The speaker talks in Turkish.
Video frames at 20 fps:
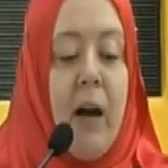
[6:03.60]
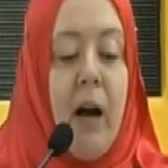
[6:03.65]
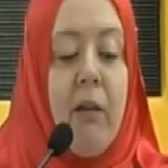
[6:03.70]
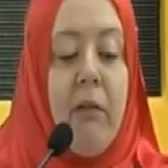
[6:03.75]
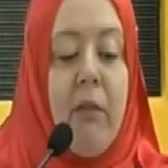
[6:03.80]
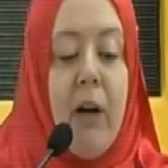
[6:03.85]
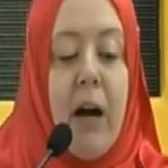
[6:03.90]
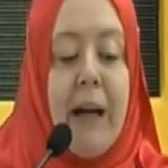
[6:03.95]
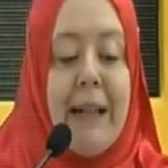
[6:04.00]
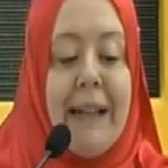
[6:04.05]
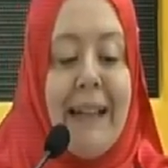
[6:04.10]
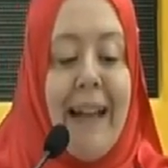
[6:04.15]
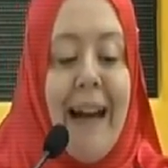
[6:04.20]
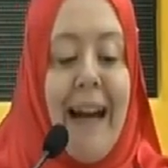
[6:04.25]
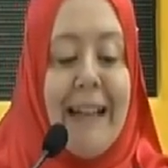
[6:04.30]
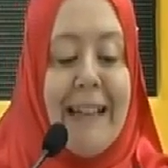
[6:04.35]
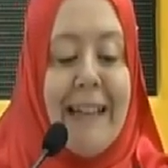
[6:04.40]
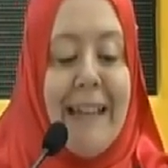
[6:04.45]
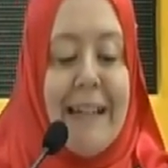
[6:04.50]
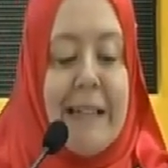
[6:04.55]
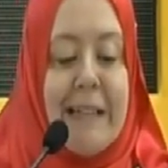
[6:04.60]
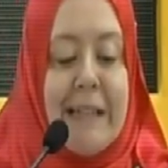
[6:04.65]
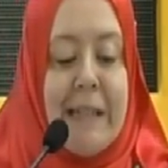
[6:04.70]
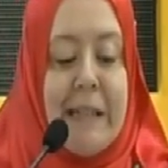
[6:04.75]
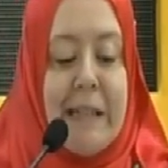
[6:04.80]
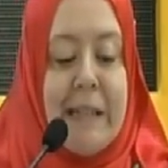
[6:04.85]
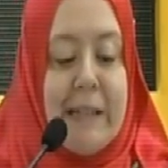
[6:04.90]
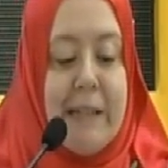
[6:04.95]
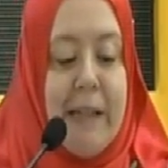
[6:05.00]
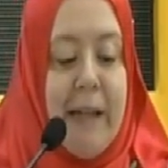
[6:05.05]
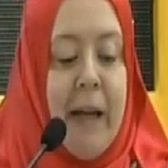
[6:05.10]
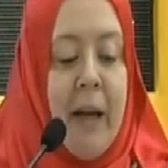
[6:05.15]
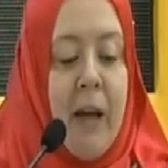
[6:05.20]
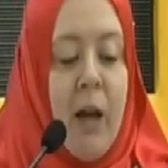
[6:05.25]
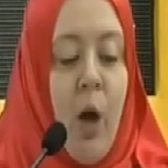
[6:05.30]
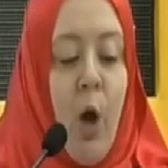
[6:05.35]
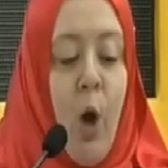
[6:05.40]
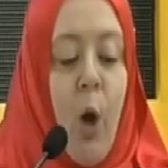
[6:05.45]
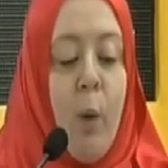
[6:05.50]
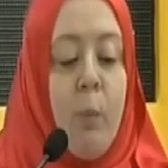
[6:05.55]
Havariler Kilisesi
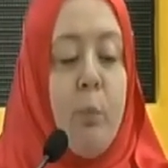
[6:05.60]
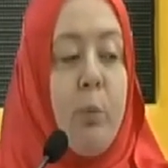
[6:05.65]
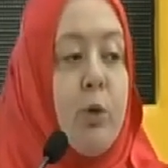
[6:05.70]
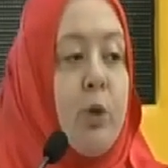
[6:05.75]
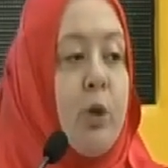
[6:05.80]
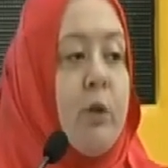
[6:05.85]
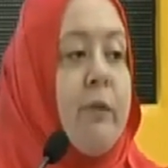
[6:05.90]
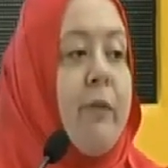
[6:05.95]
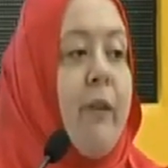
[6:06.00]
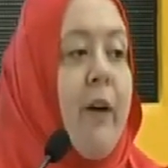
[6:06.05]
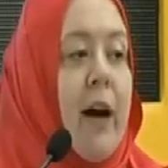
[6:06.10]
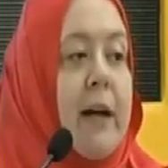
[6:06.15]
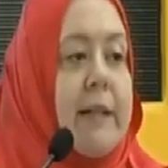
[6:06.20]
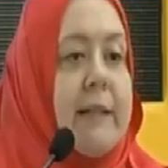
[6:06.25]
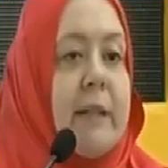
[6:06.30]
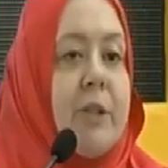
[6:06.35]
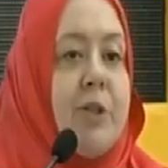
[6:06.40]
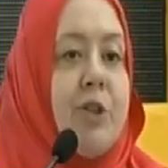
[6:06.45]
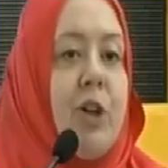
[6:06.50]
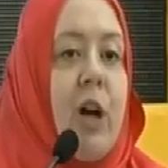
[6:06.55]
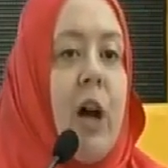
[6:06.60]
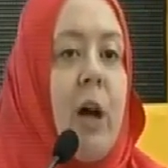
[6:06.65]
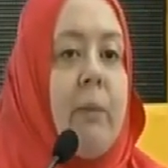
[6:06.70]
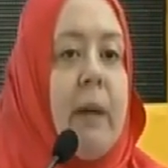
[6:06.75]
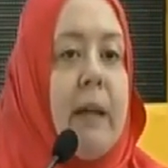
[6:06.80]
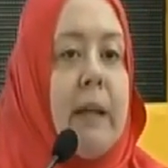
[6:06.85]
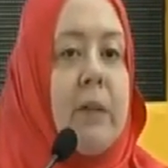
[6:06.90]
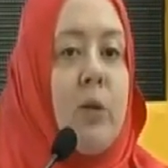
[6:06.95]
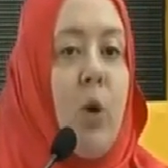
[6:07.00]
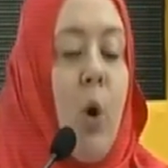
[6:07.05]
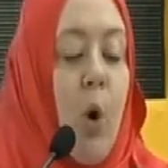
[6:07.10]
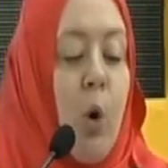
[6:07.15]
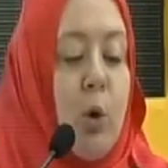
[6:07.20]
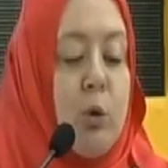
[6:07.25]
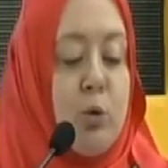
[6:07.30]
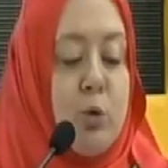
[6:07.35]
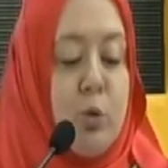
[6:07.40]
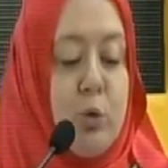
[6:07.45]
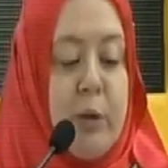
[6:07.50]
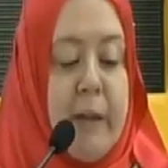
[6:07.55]
bugün Fatih Camii'nin
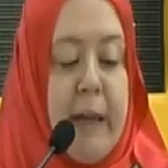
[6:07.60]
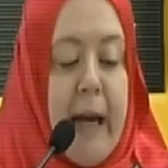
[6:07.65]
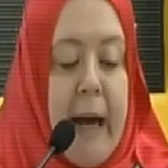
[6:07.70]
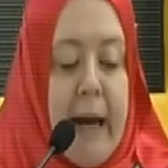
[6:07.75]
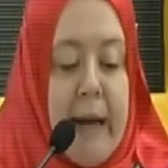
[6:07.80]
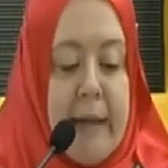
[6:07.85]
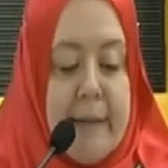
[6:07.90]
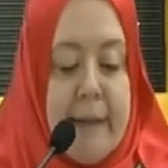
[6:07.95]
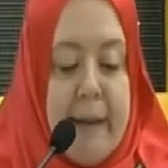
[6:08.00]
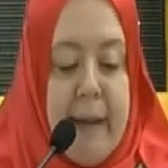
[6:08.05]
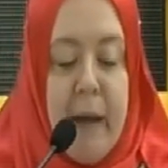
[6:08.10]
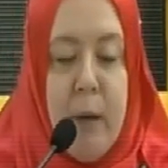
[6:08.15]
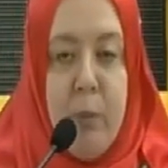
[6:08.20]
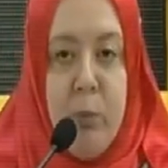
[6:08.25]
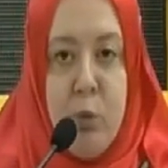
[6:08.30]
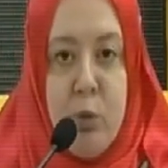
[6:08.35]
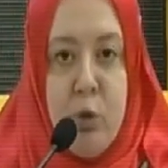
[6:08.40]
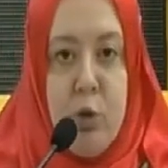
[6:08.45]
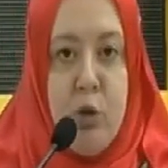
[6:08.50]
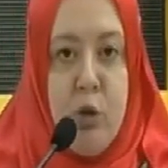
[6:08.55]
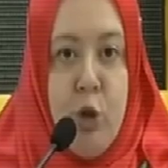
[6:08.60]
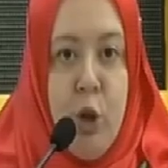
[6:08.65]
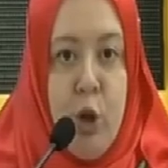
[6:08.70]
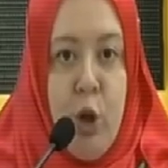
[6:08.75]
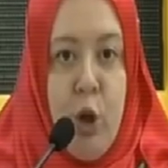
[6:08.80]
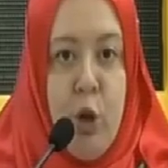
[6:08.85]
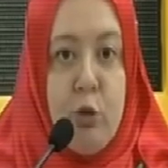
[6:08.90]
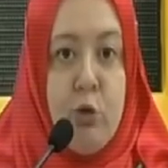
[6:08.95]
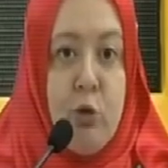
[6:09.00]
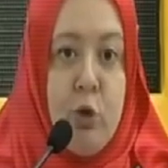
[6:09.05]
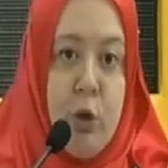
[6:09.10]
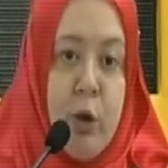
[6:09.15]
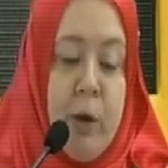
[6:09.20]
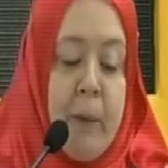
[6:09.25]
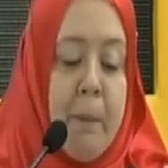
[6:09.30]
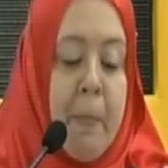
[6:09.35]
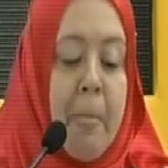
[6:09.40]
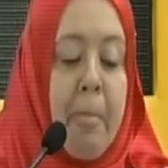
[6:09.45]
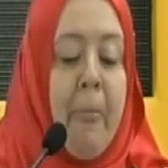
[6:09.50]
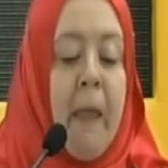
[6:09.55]
olduğu yerde bulunuyordu
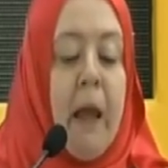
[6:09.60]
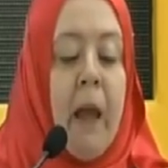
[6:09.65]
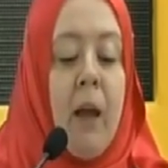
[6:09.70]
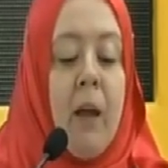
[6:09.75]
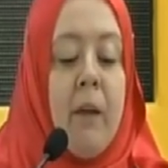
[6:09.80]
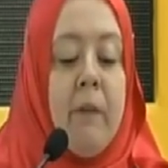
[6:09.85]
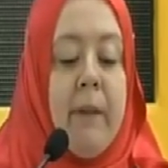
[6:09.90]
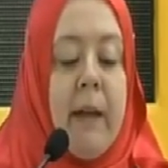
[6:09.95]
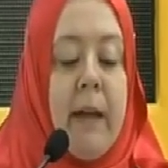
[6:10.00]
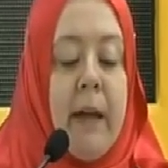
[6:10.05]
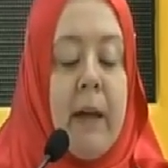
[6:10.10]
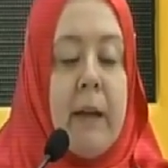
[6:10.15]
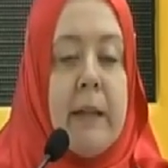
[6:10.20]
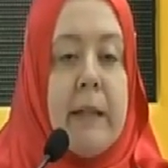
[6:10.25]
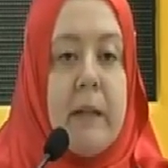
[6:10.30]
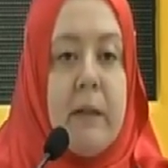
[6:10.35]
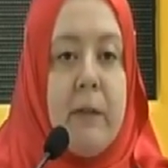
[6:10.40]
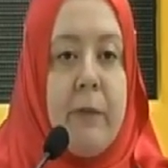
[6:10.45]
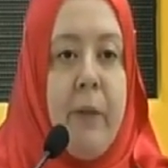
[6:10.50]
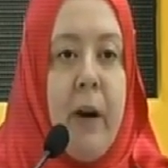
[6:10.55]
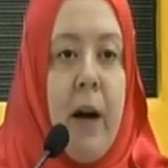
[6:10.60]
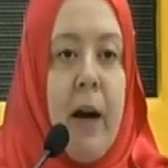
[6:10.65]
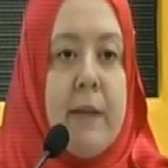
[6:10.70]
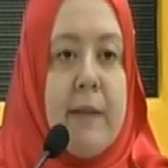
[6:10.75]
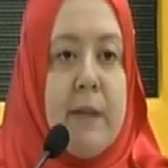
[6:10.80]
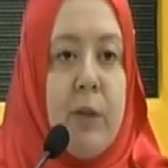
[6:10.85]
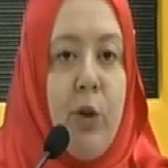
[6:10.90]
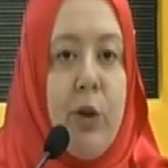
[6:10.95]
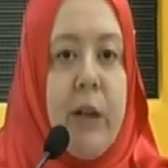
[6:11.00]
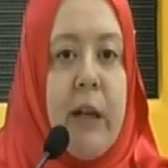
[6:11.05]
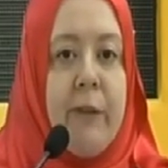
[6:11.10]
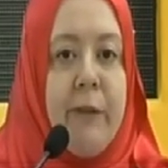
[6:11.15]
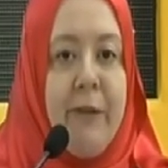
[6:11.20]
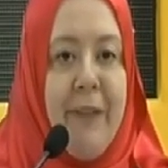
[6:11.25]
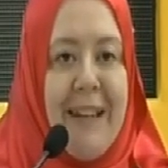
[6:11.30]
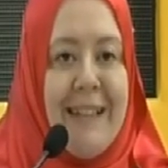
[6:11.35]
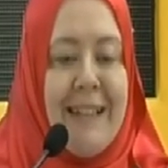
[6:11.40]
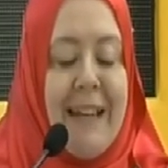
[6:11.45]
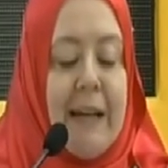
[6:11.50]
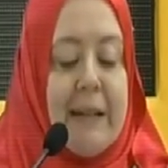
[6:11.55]
ve e, Fatih orayı
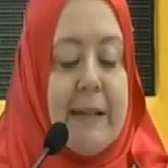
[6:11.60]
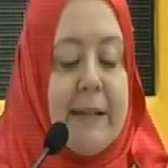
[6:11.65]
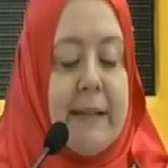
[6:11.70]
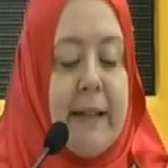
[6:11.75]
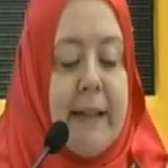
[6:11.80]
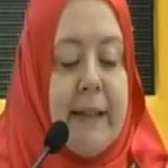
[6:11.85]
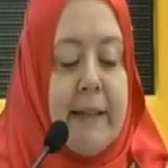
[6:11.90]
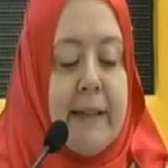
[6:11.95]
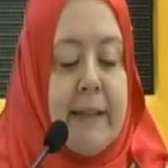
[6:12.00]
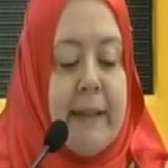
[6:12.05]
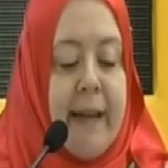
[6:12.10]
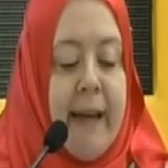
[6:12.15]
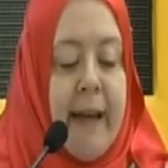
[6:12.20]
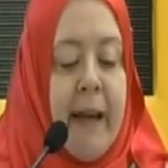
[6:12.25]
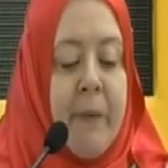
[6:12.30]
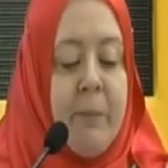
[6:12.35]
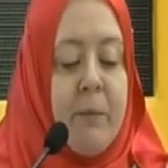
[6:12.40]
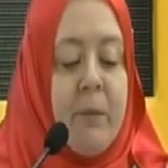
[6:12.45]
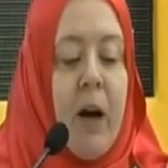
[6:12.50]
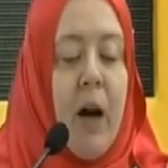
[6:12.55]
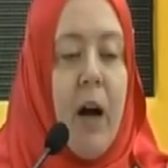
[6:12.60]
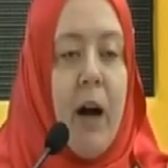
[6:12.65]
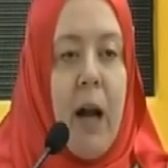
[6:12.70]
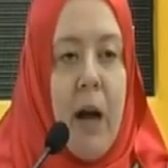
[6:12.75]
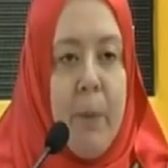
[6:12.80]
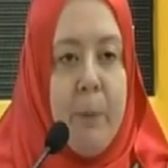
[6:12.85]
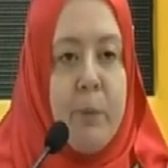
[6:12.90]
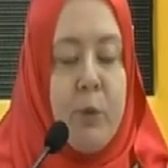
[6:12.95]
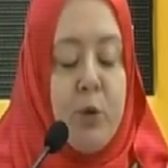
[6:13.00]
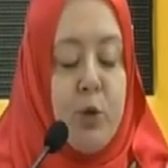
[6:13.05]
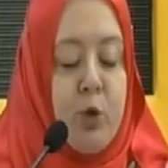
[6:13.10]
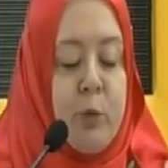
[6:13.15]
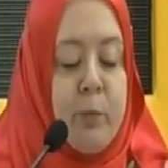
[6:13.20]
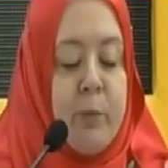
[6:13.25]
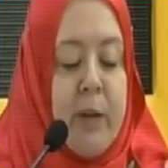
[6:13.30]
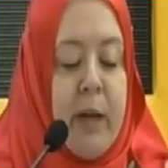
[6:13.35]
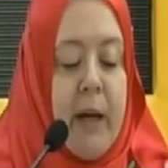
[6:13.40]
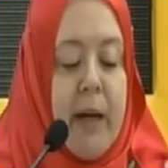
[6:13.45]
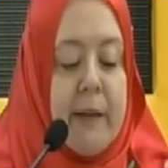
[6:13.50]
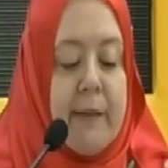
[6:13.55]
fethettiğinde harap
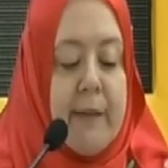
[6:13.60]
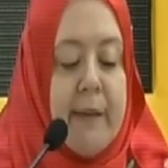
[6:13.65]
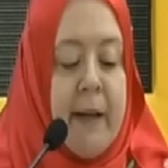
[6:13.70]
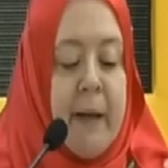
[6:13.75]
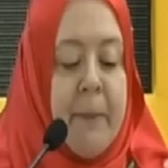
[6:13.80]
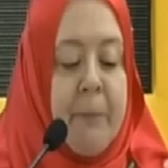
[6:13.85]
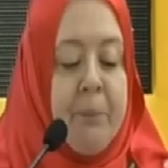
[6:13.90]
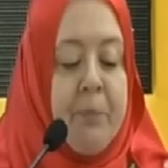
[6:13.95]
durumdaydı.